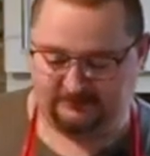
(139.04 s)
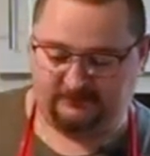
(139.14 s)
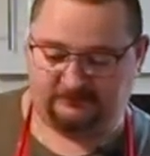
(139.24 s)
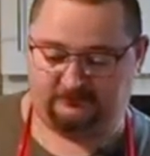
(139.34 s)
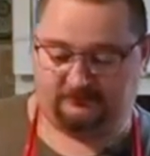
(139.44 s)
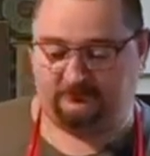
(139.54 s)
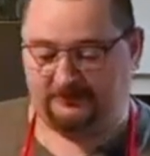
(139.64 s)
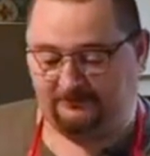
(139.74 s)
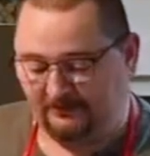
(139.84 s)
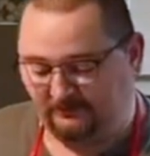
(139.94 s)
Druga
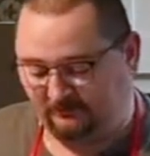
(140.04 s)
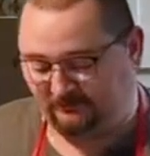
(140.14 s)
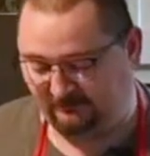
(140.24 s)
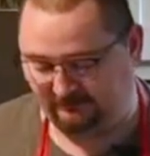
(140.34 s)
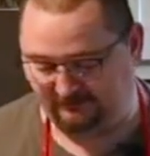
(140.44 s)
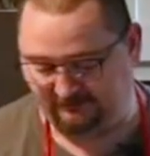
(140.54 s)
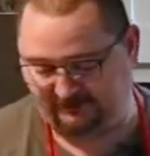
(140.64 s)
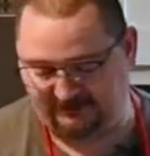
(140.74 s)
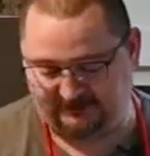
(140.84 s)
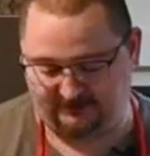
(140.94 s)
bardzo ważna
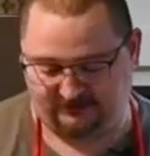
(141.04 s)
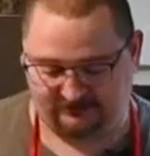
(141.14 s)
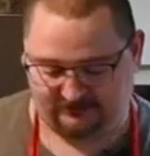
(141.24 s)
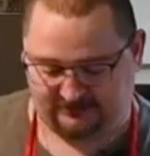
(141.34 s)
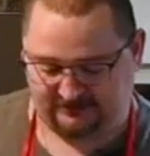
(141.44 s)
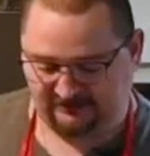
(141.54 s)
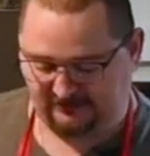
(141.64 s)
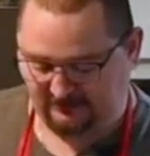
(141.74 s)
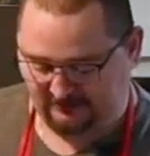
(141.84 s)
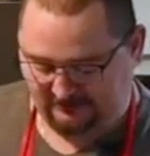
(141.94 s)
książka,
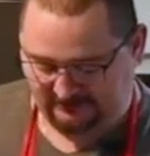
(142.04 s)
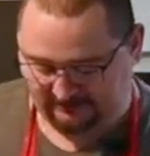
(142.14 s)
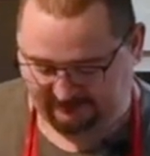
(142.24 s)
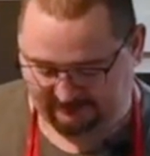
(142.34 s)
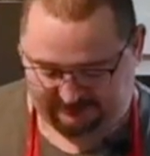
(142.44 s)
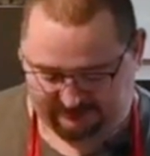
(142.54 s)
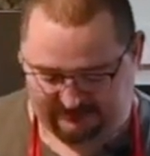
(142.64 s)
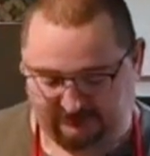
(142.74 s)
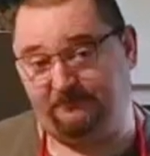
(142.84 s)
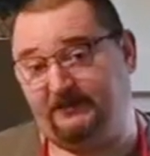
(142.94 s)
a w zasadzie to
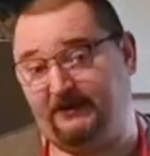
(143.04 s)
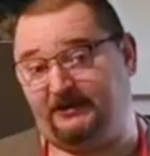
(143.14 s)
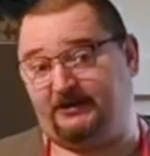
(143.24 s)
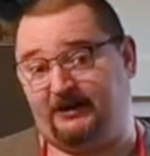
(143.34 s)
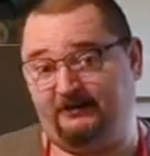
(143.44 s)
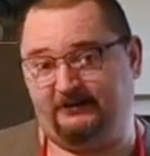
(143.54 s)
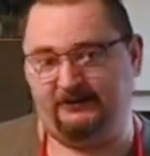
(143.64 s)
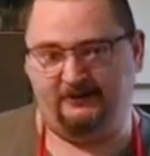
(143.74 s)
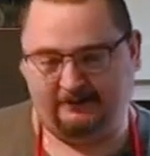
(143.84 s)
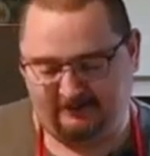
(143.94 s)
pierwsza,
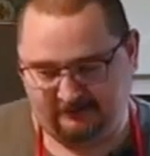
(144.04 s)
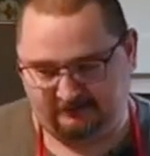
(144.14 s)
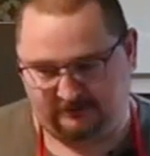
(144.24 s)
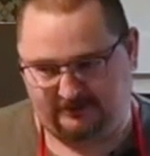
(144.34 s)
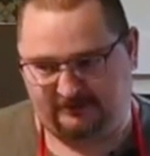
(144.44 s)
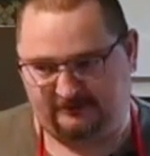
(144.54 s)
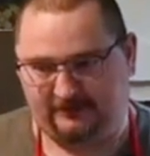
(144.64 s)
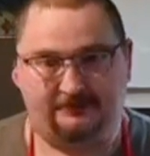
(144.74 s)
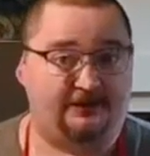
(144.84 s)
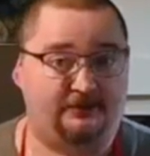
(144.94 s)
która
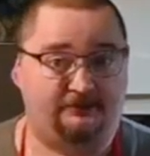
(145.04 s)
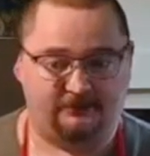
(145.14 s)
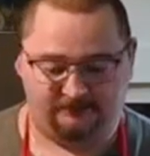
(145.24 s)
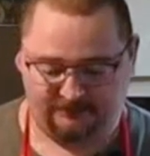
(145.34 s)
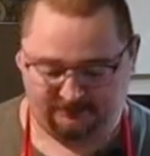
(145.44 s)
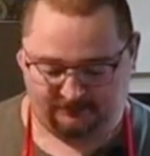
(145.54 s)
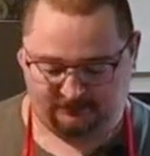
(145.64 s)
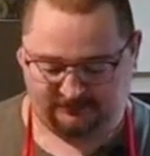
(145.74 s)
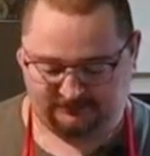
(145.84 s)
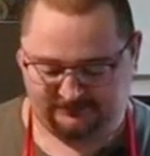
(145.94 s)
najbardziej mi, mi pomogła,
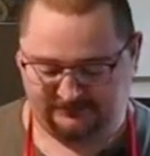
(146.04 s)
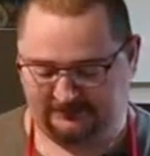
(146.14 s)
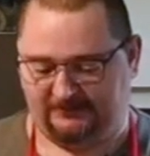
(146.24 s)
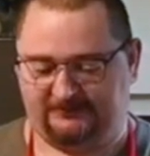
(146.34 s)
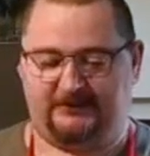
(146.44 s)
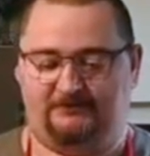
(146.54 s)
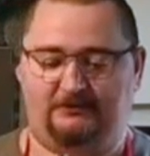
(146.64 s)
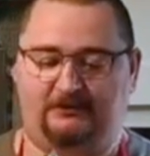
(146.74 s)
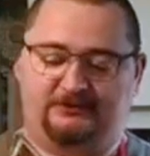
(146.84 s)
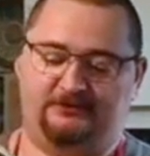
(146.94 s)
to jest chyba taka mała
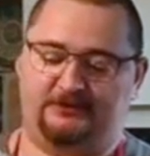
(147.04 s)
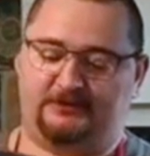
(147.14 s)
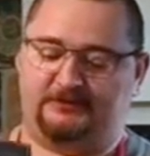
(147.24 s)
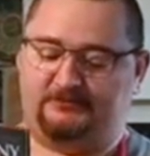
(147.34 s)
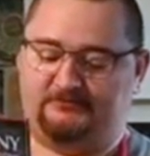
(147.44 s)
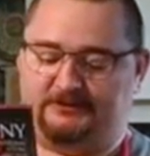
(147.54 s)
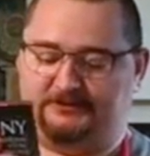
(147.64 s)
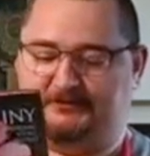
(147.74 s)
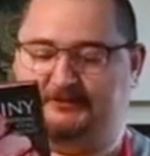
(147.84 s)
książeczka, zobaczcie.